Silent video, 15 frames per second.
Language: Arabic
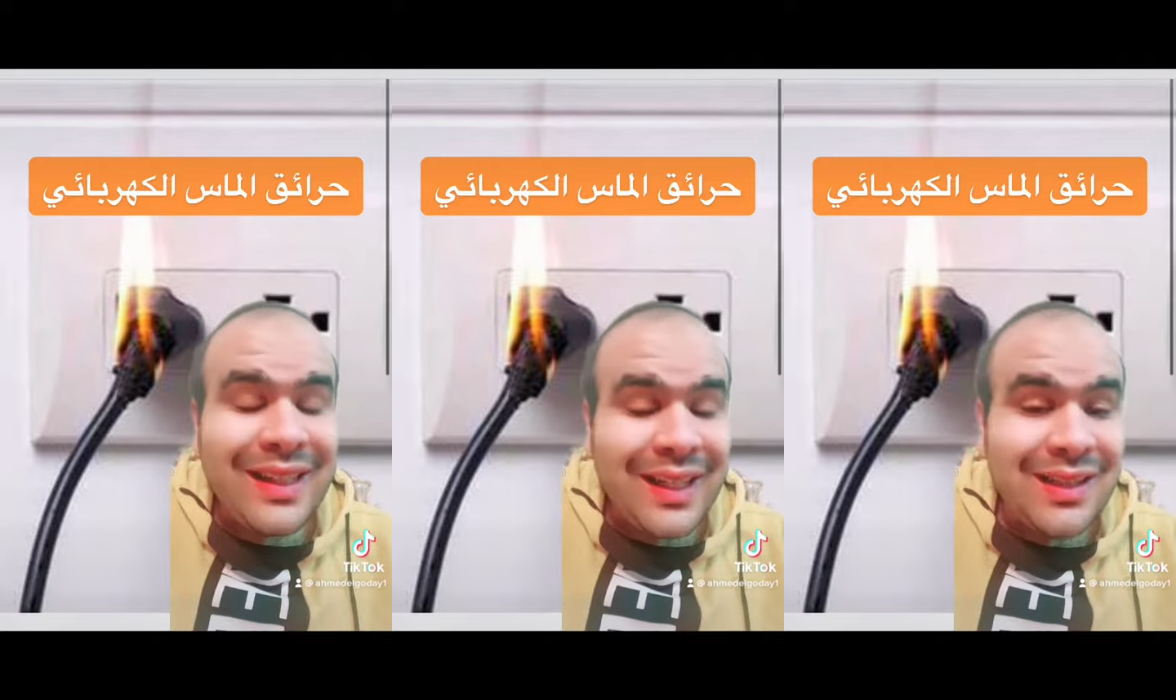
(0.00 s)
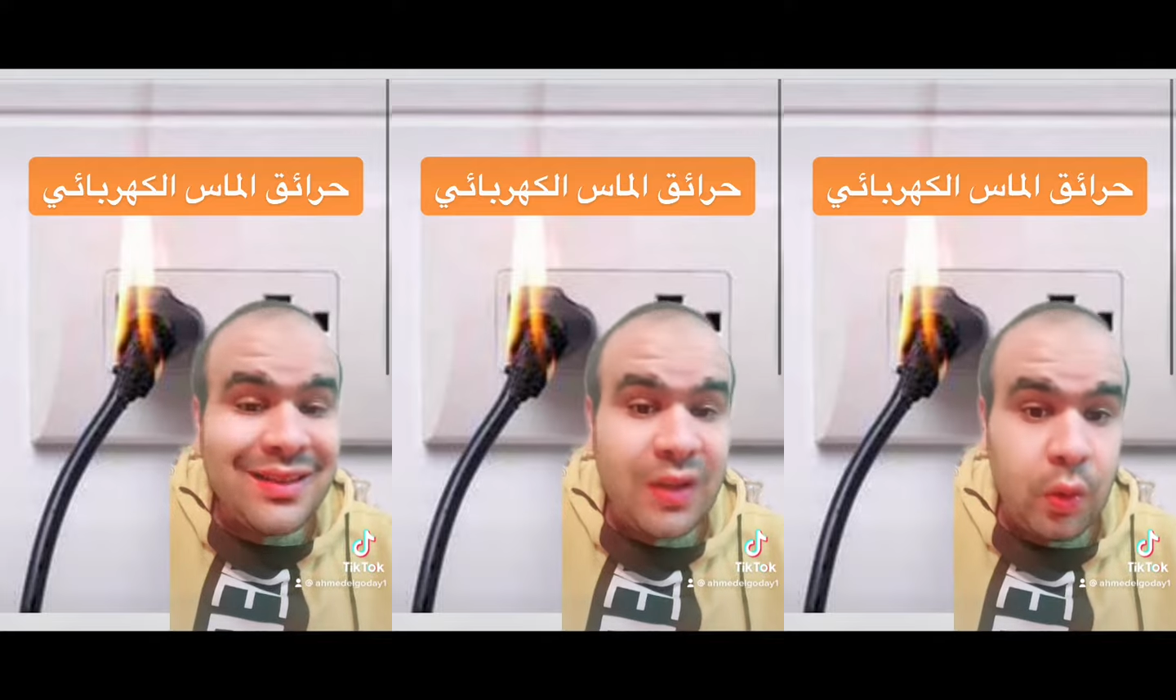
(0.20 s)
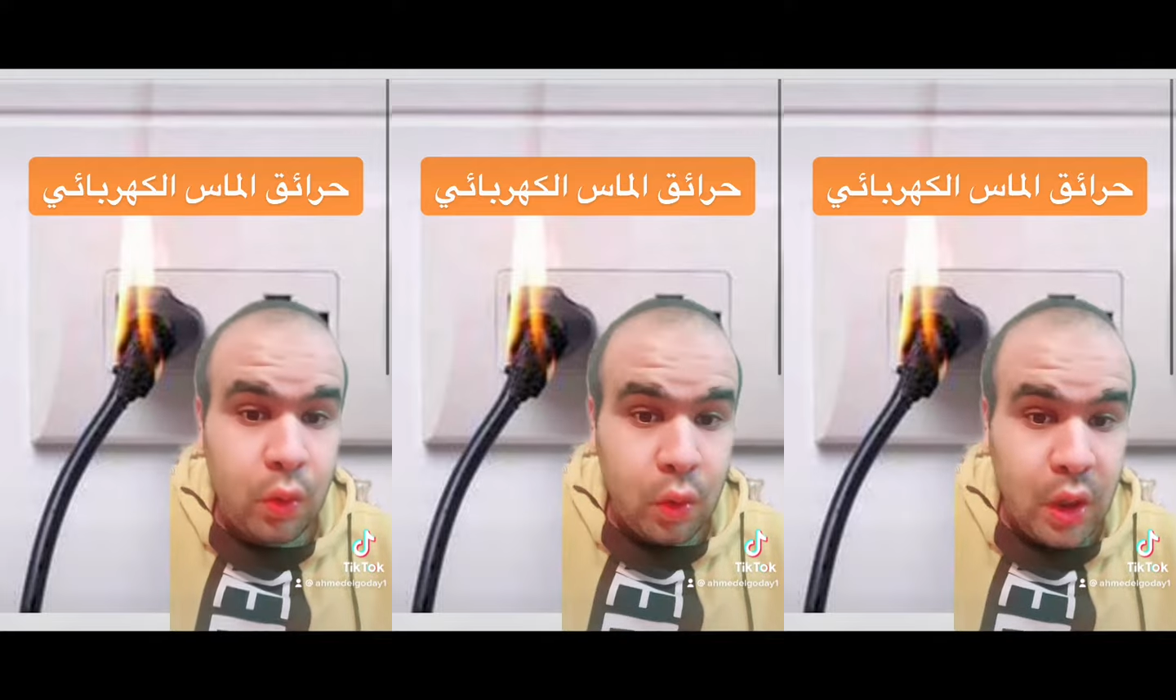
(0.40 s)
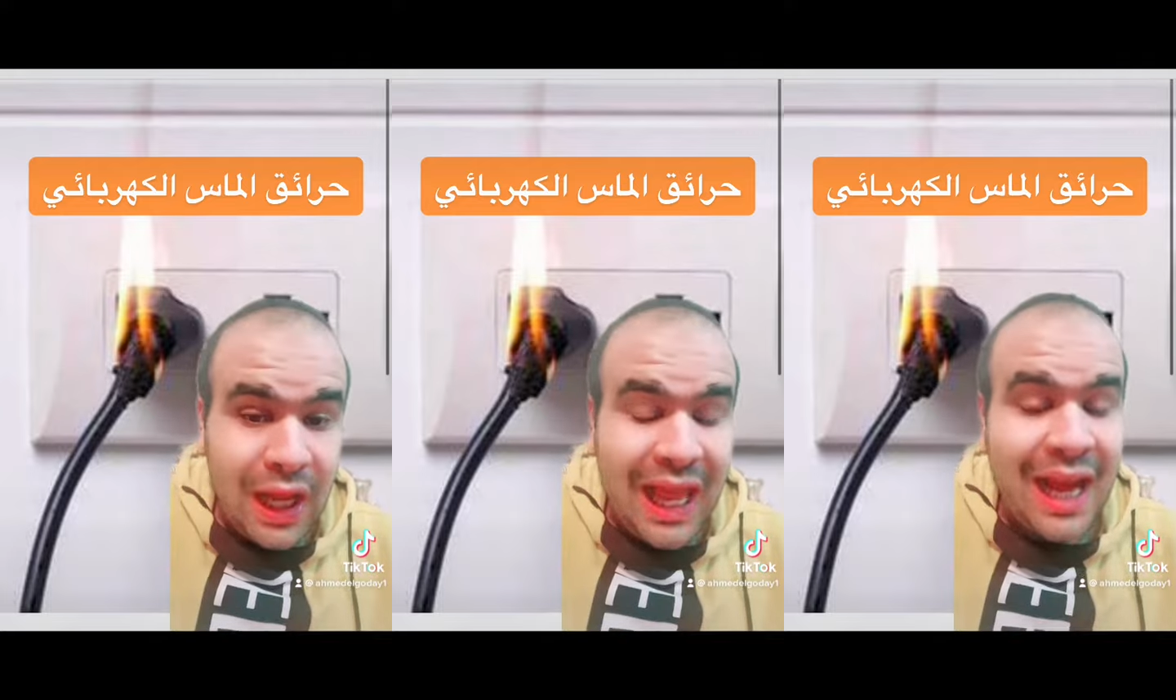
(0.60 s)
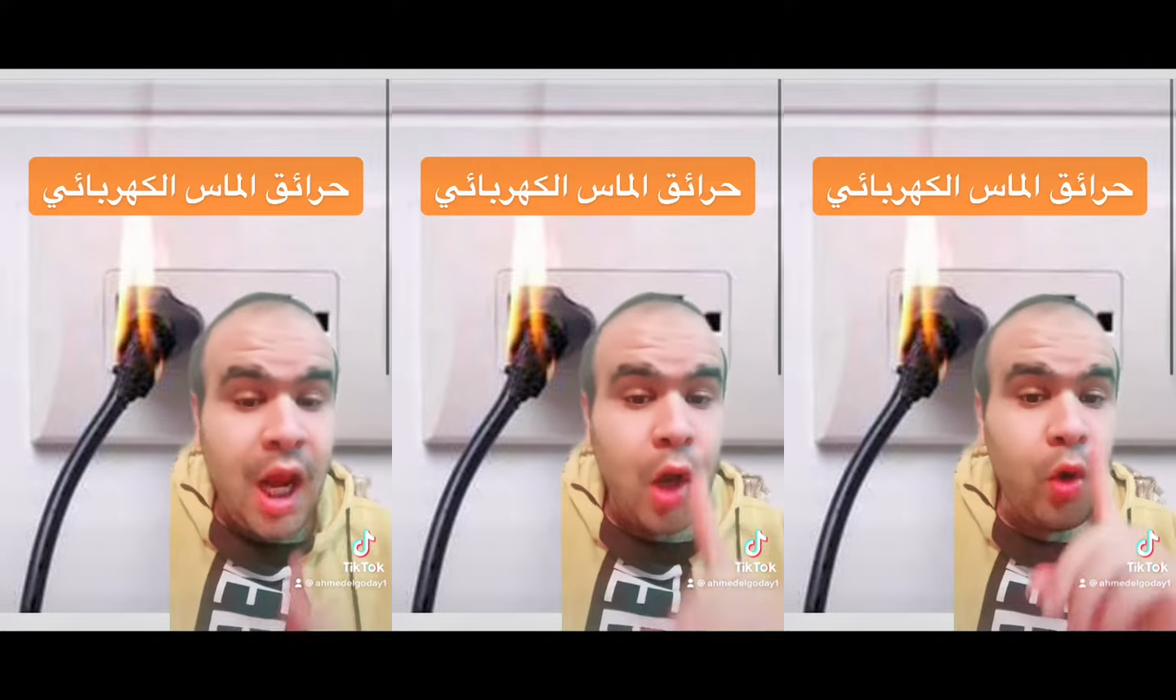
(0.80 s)
انت وكل
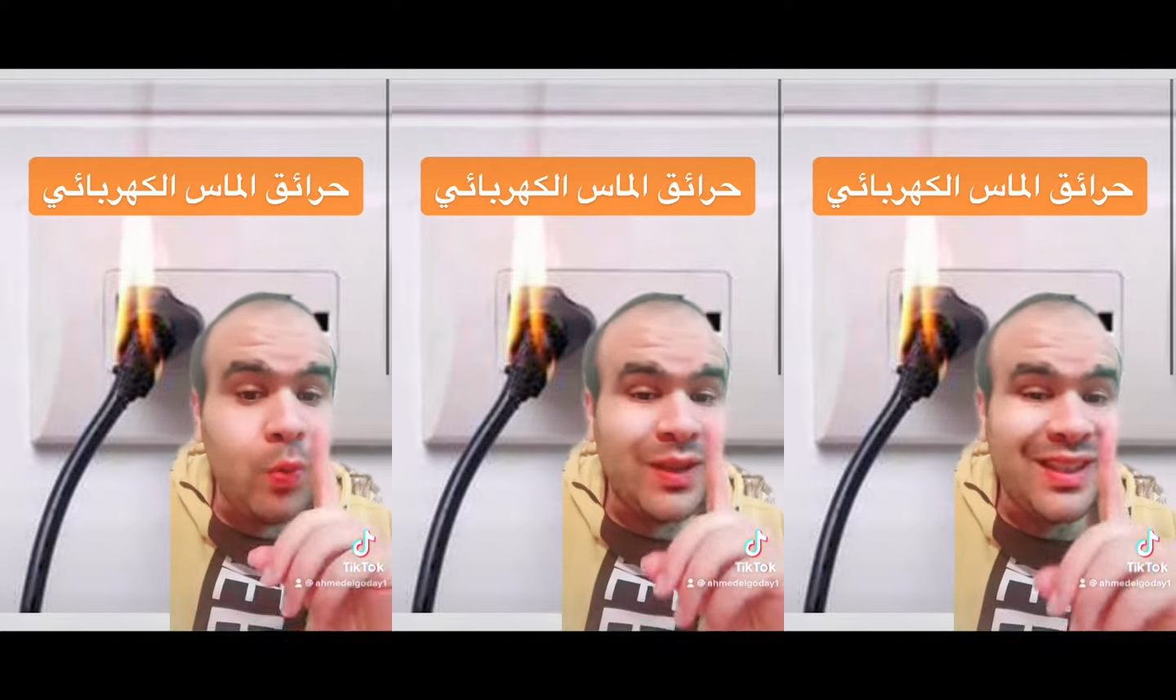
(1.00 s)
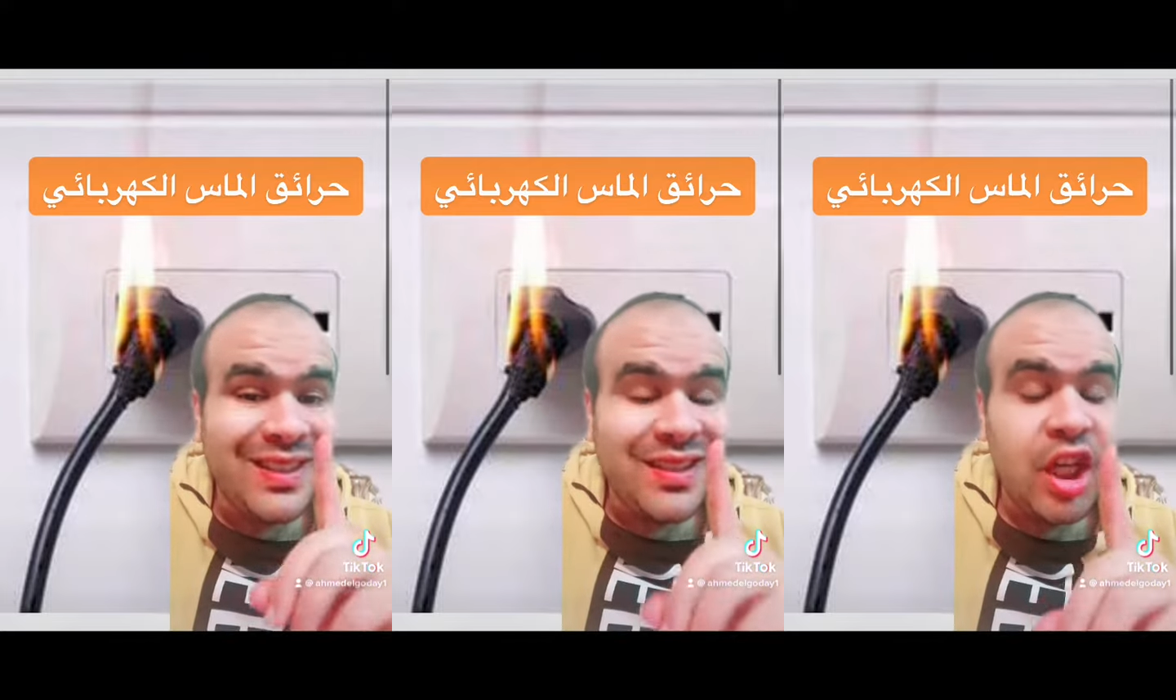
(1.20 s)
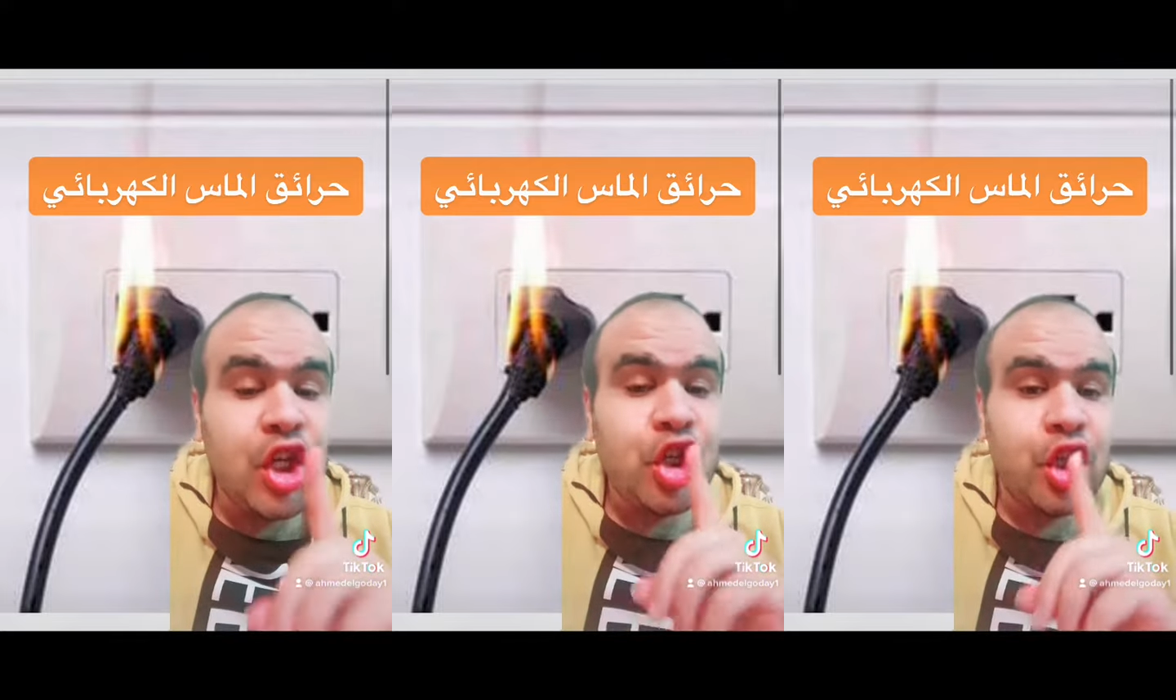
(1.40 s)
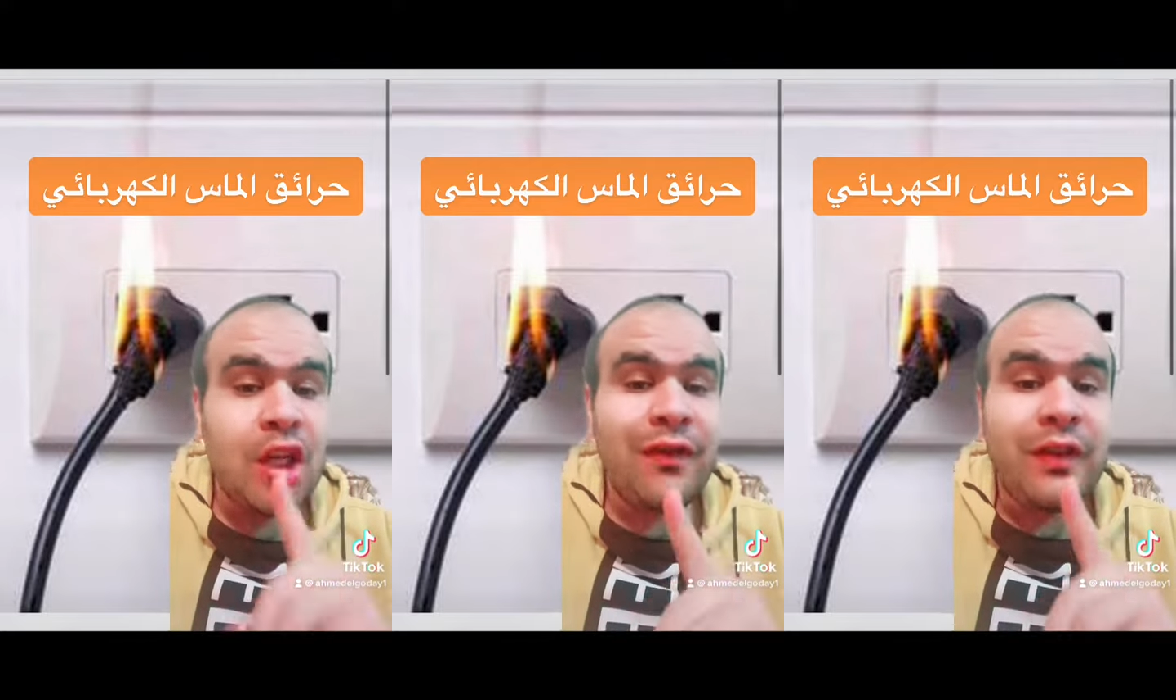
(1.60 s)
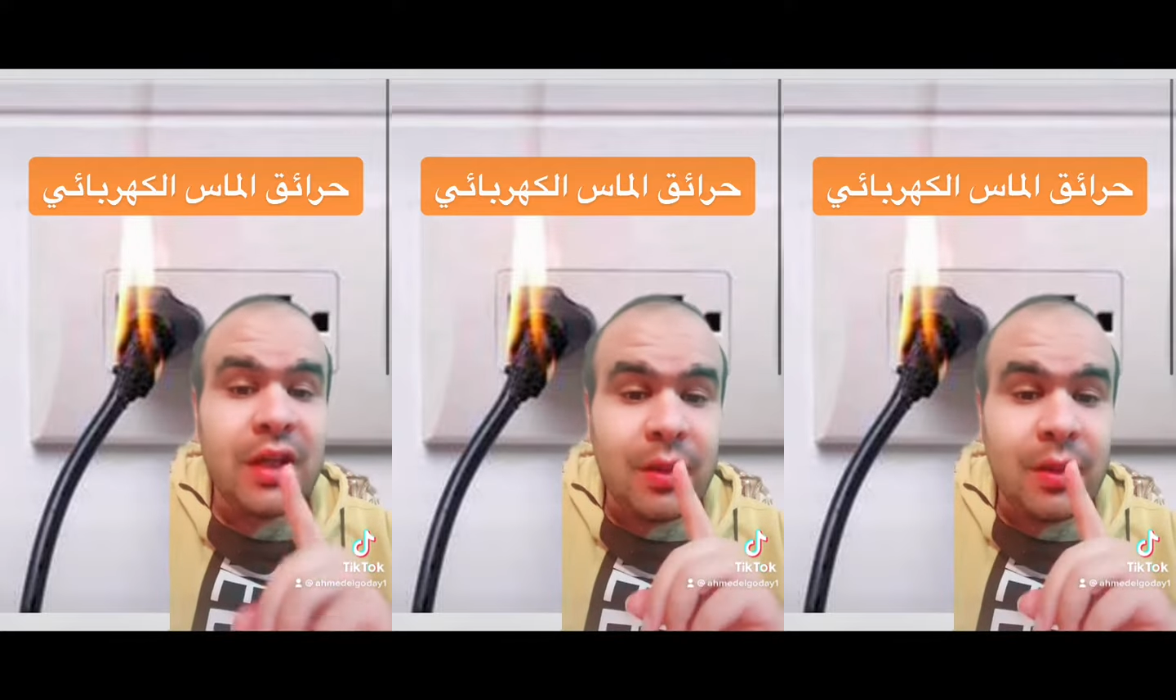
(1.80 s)
اهلك وما تنساش تقفل